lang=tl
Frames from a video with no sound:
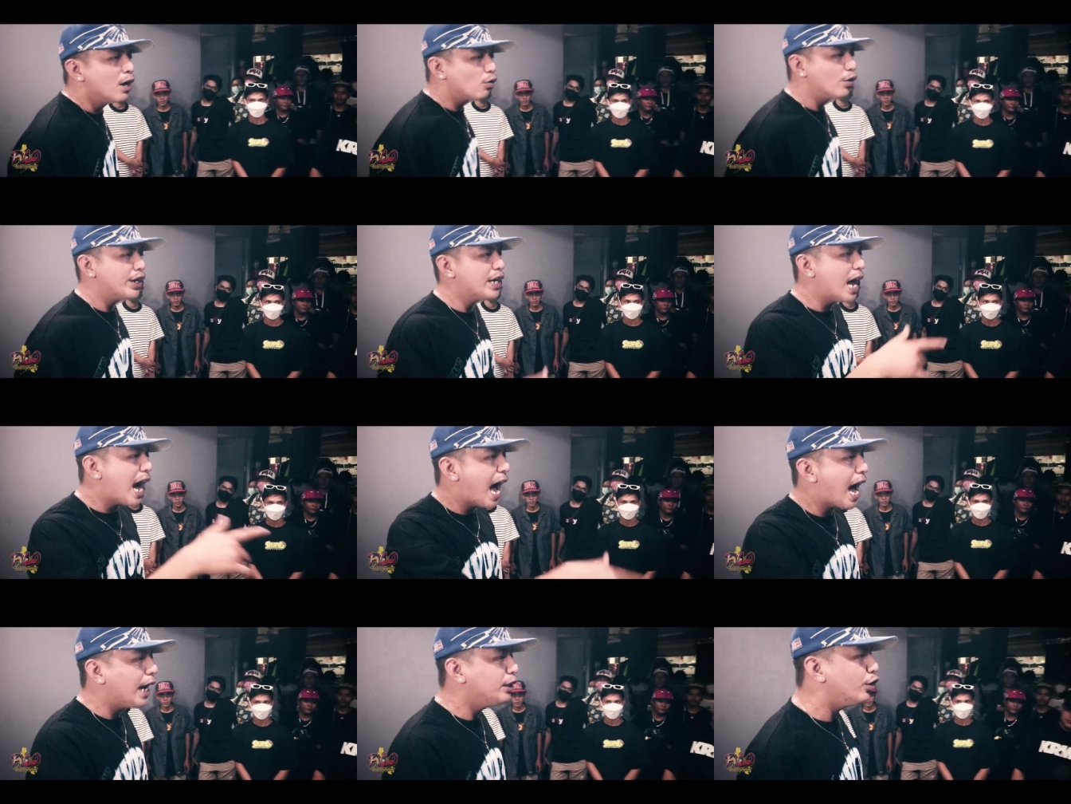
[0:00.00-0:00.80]
Kung
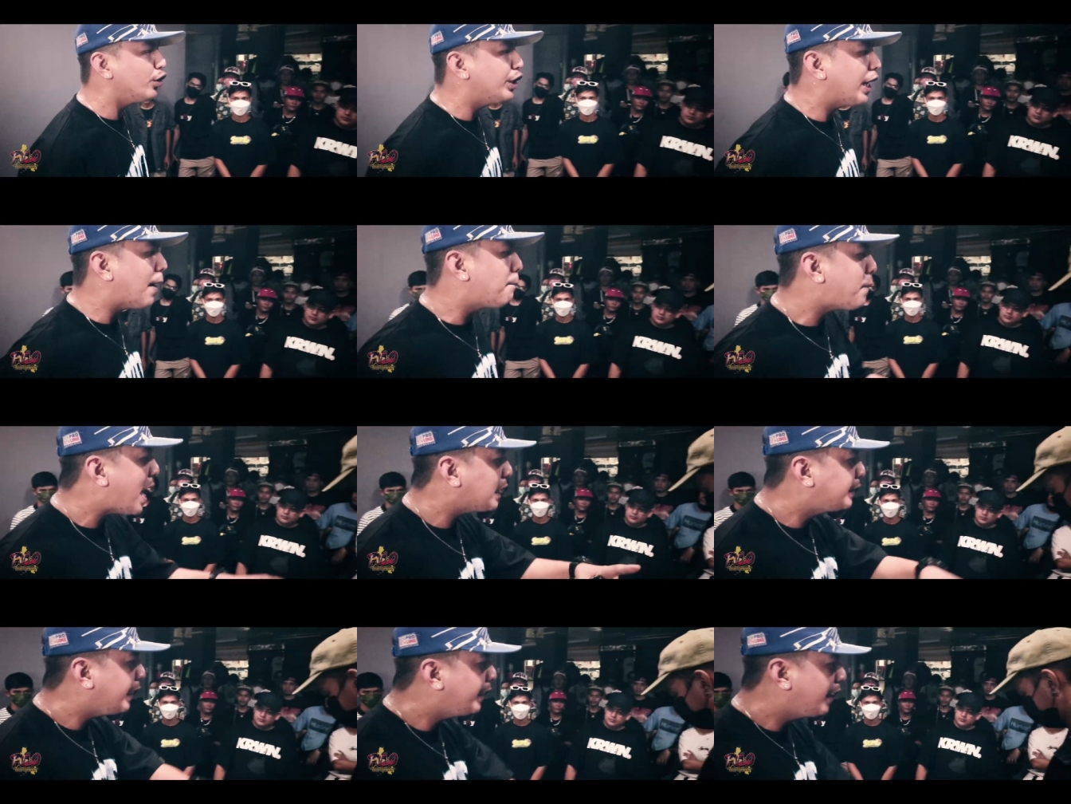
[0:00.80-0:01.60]
hinangaan niyo yung tiga
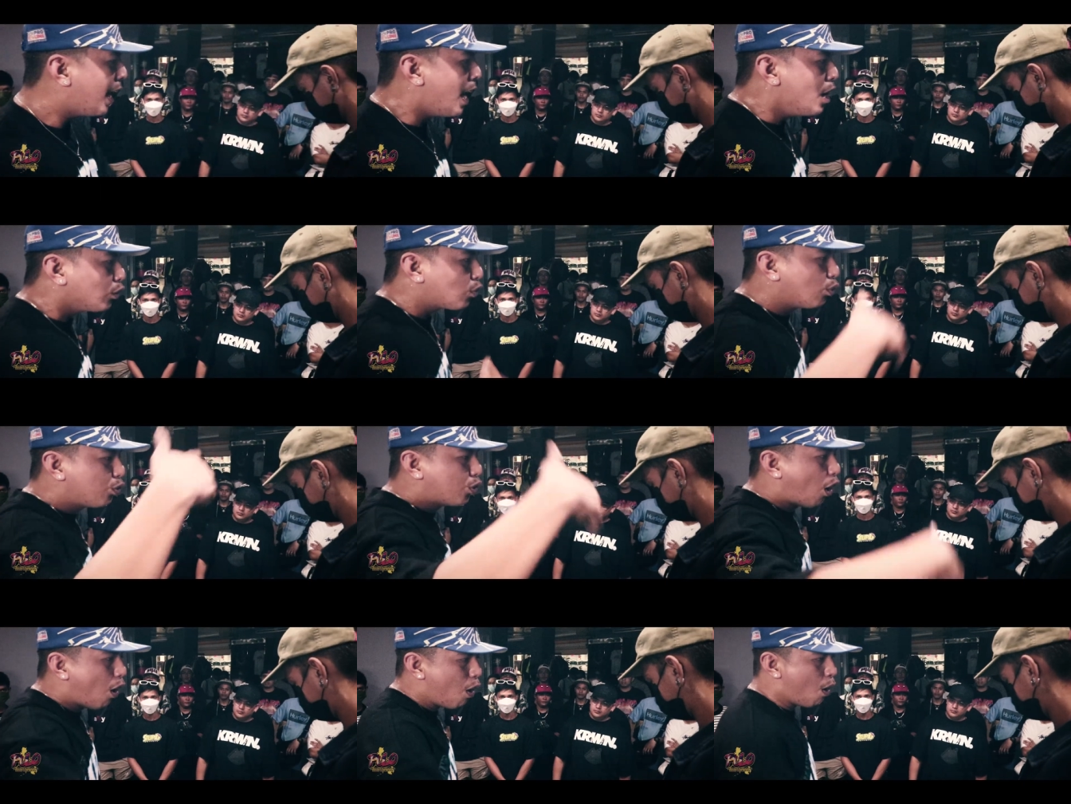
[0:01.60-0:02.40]
Pasig,
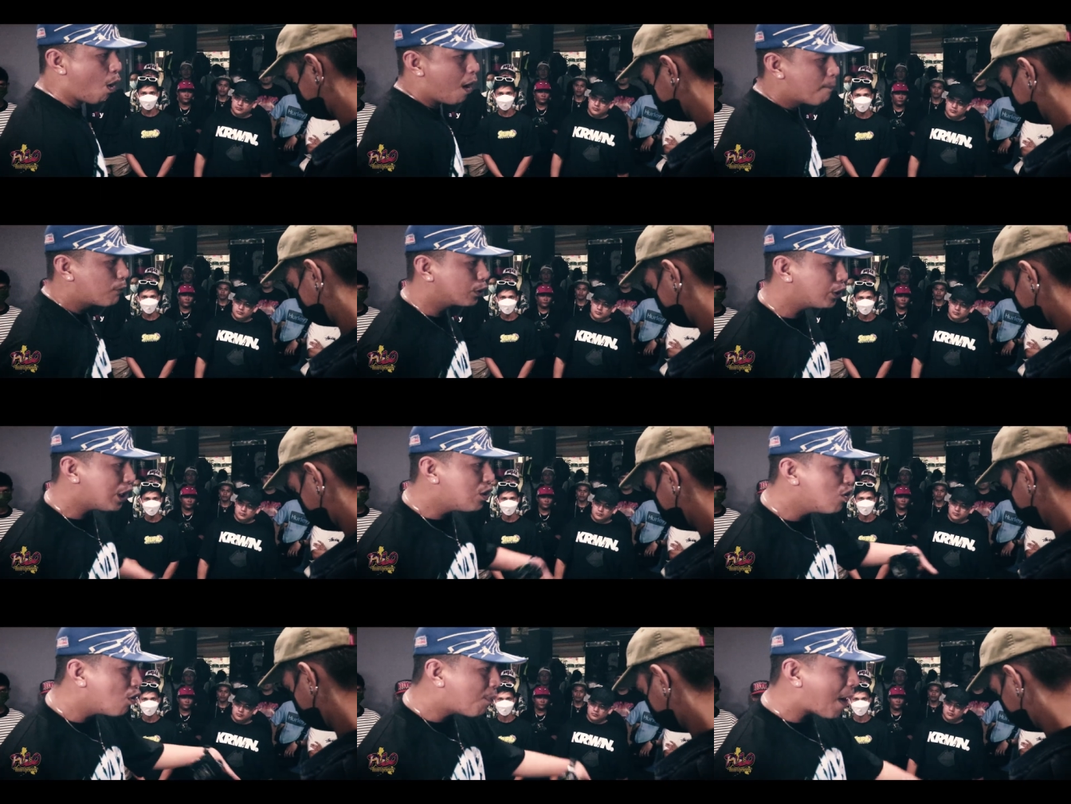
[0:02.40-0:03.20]
Tundo,
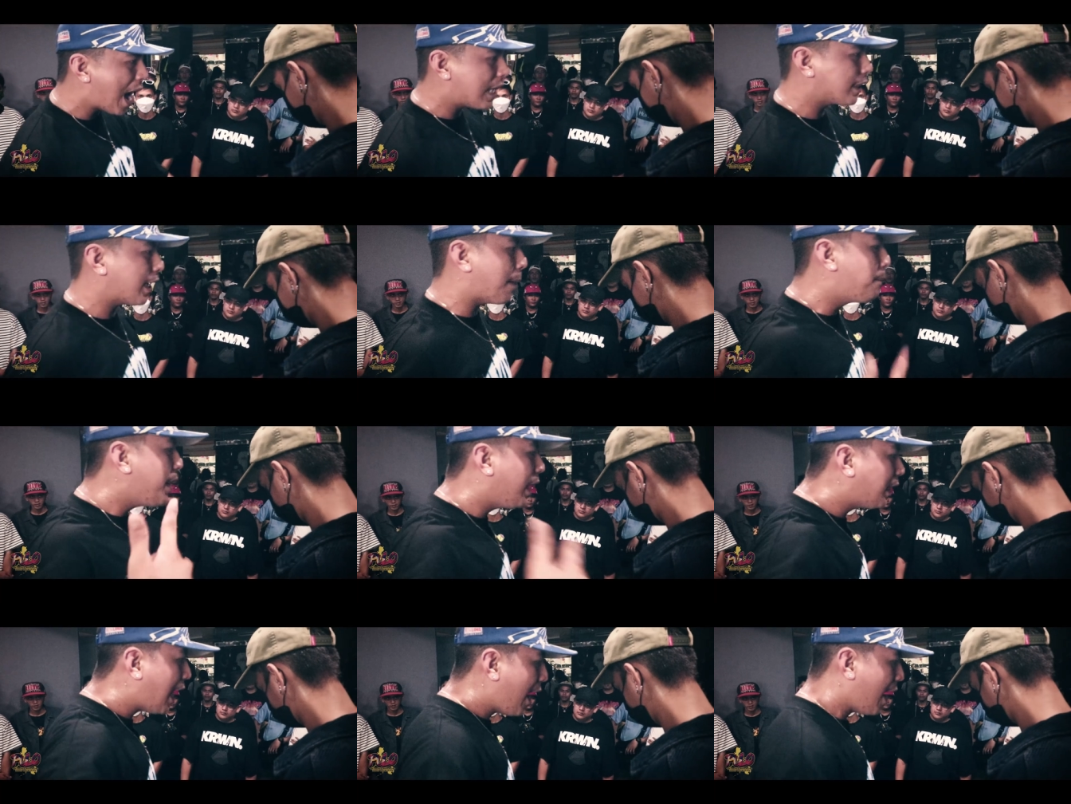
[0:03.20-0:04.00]
Muntinlupa at
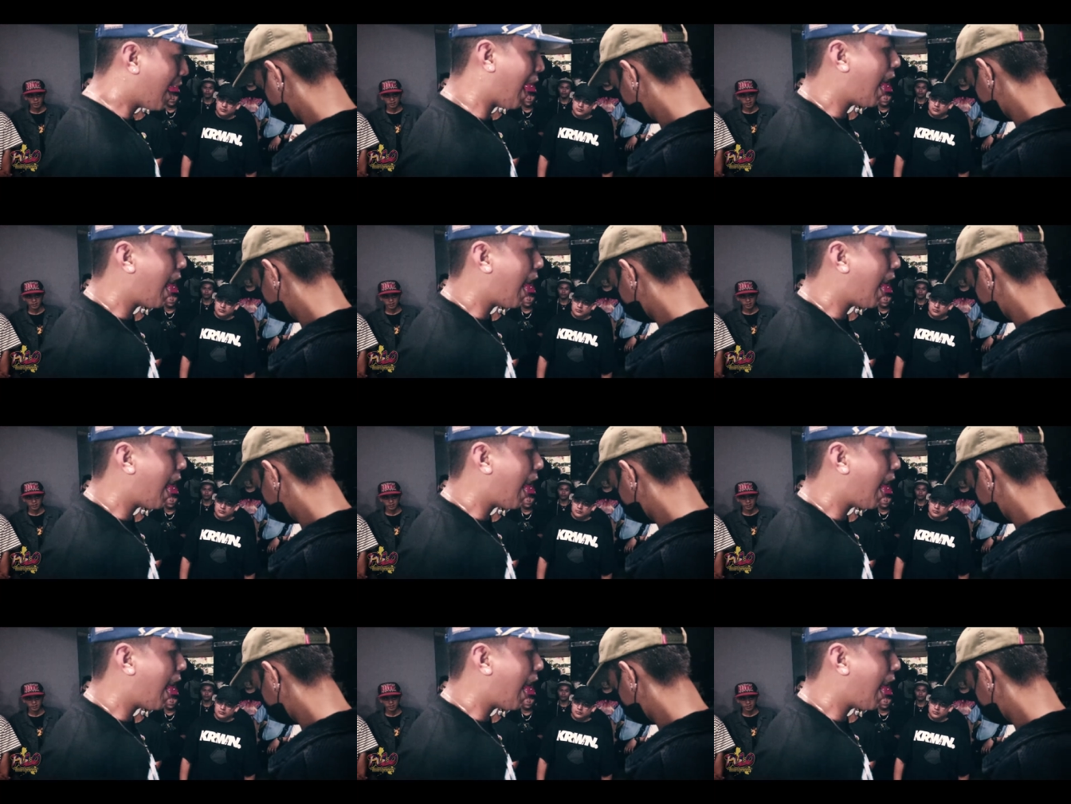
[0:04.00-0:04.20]
Cavite,